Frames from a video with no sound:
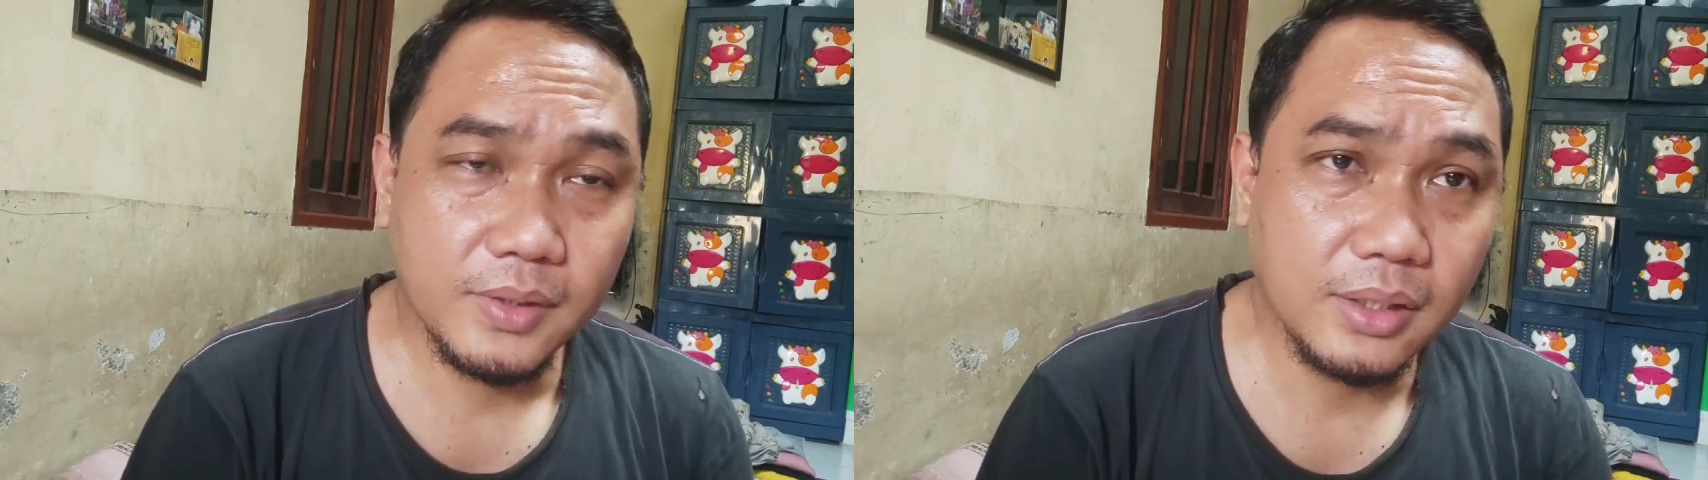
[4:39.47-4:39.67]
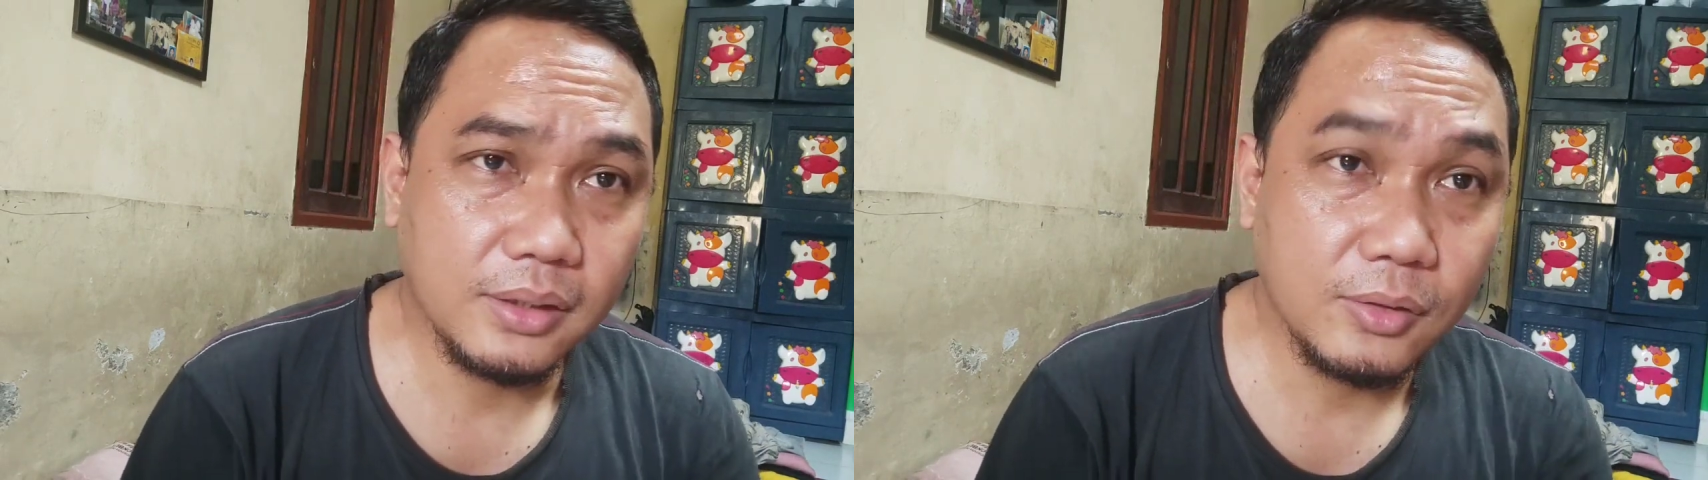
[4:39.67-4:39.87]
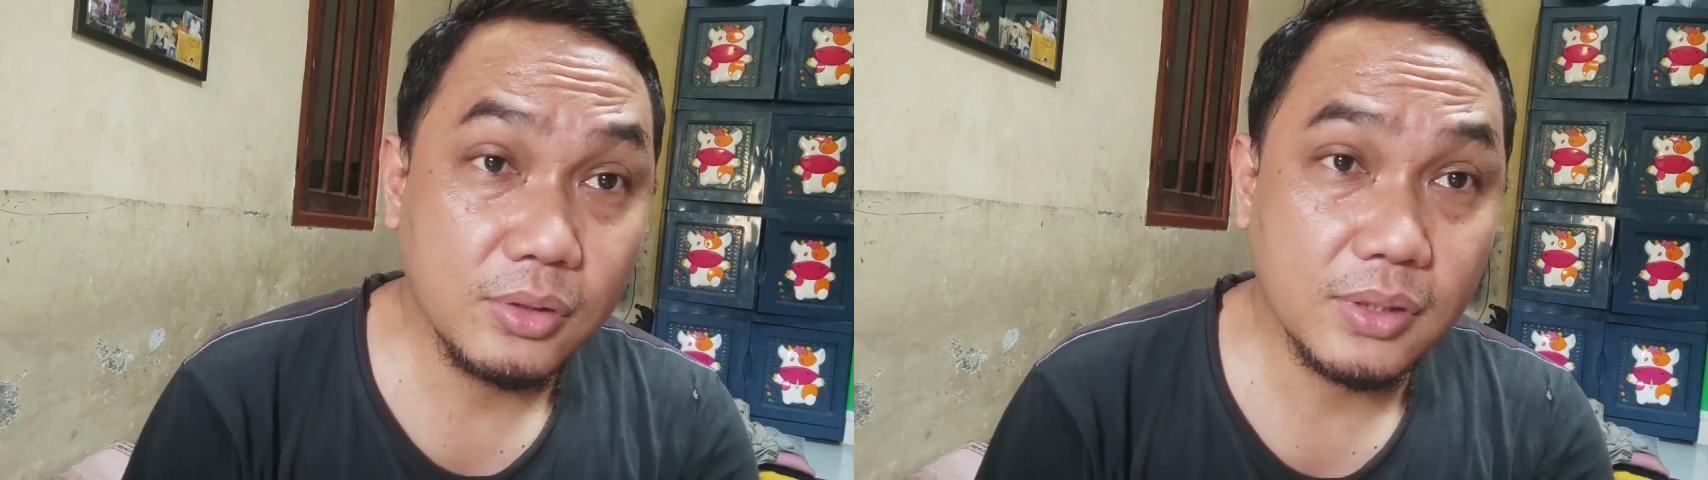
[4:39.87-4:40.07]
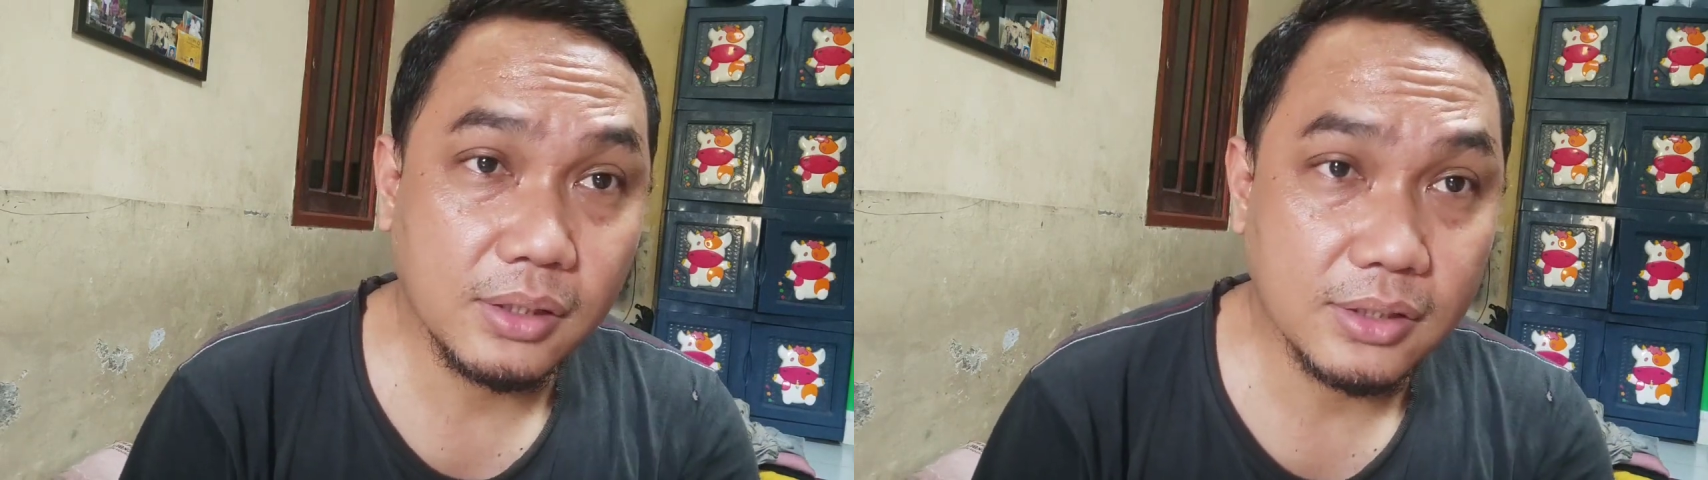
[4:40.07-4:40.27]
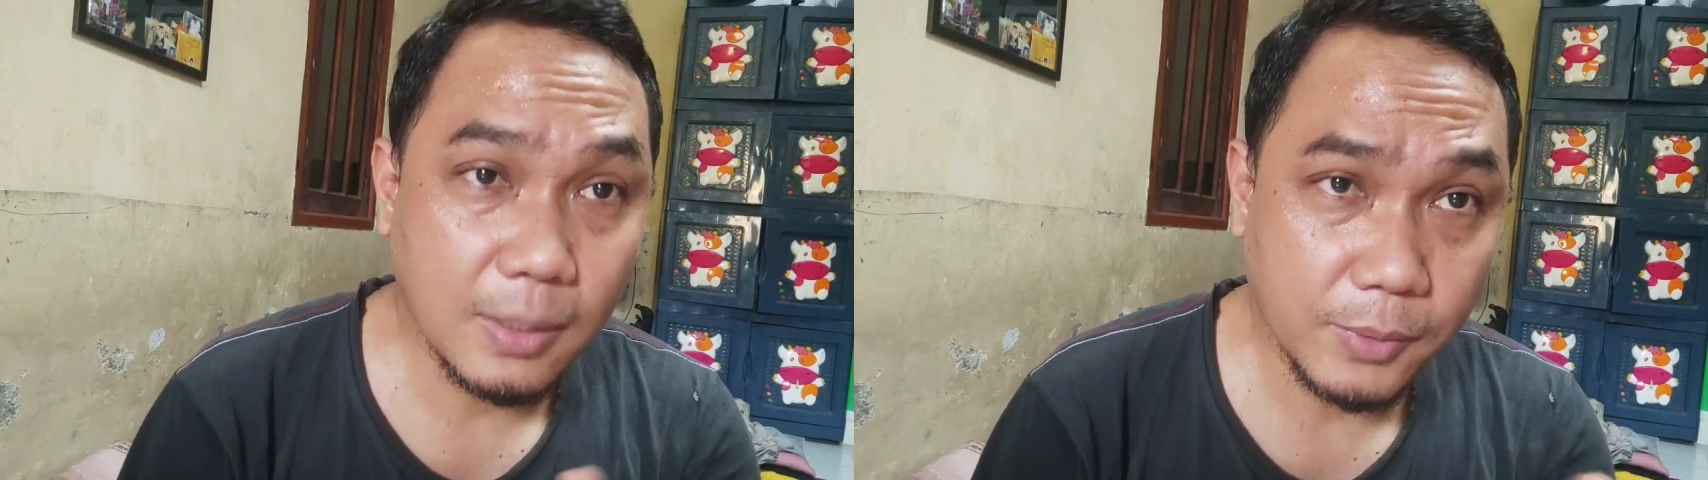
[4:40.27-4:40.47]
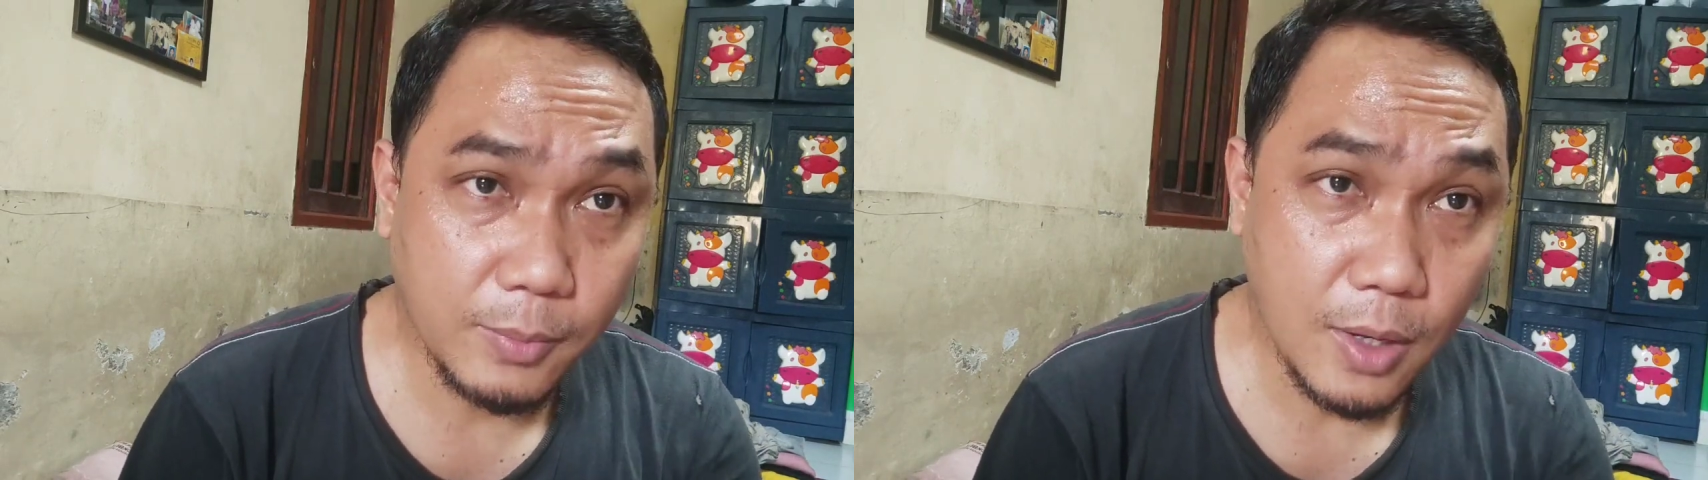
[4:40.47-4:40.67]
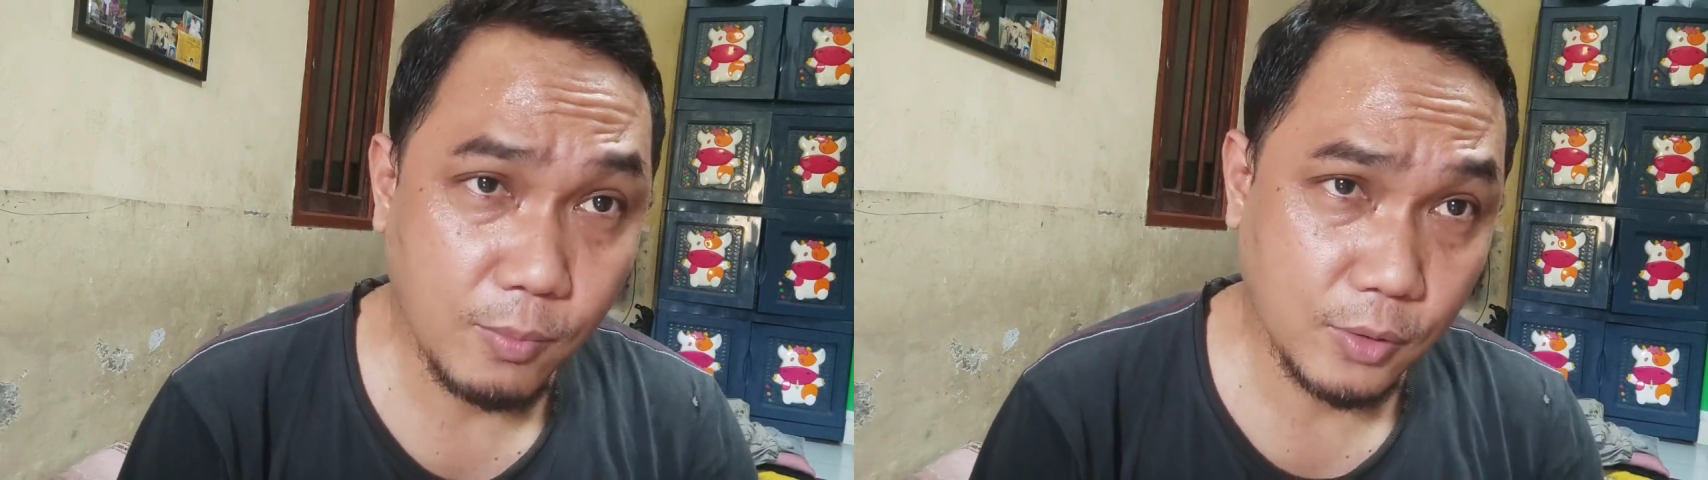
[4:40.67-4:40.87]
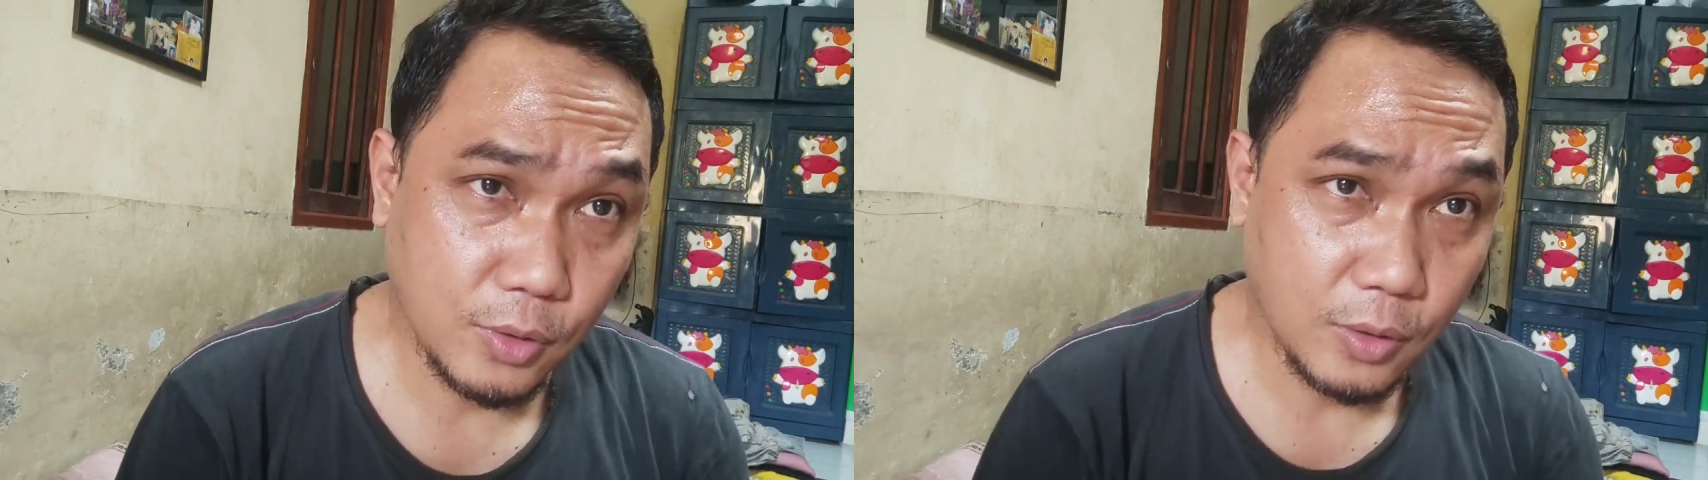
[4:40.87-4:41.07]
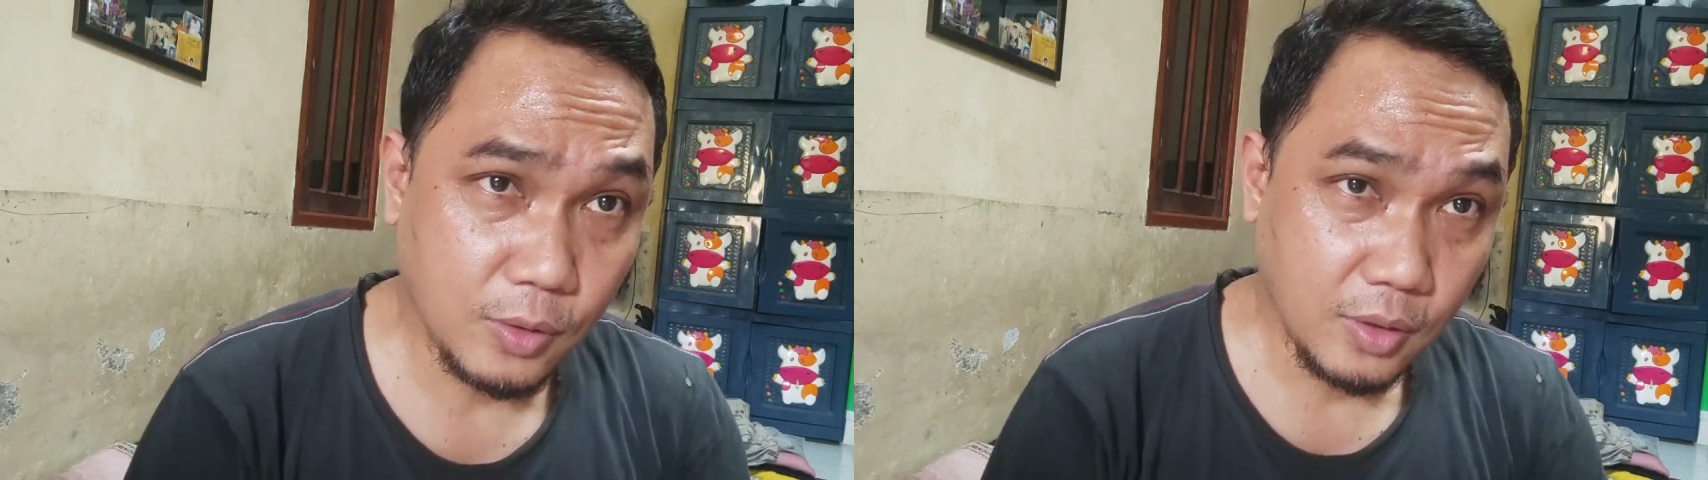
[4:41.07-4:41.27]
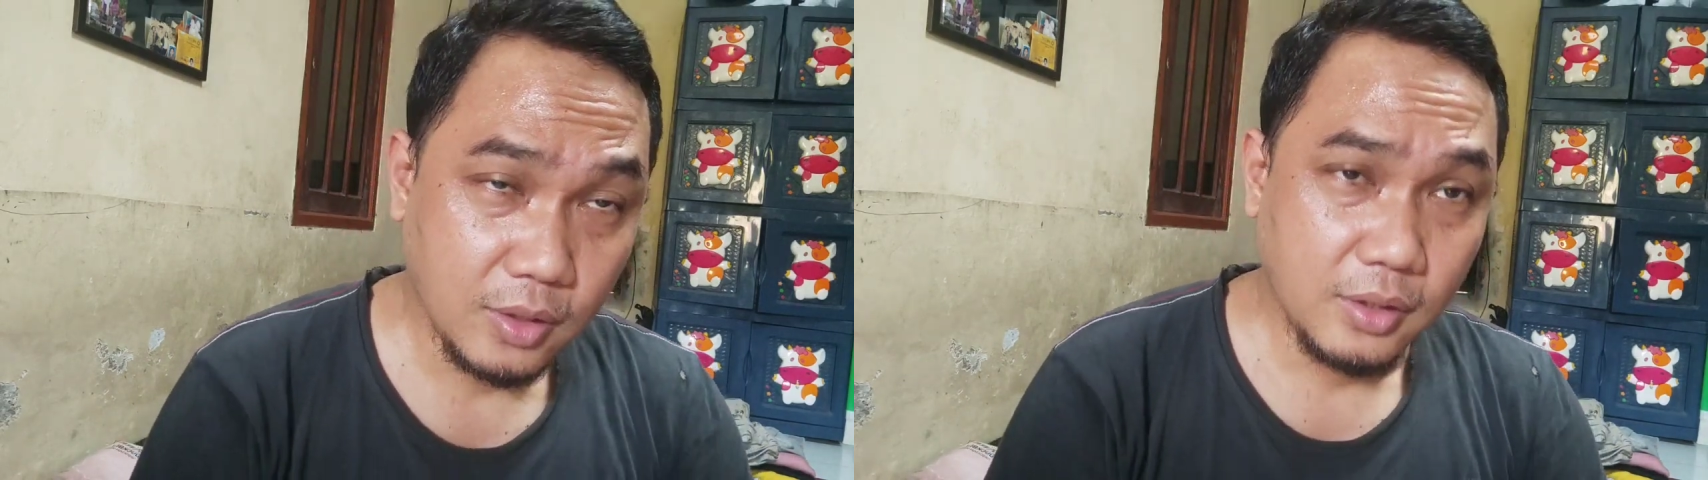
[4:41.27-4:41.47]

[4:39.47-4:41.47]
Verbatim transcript: yang tentu sudah tersubscribe lah masa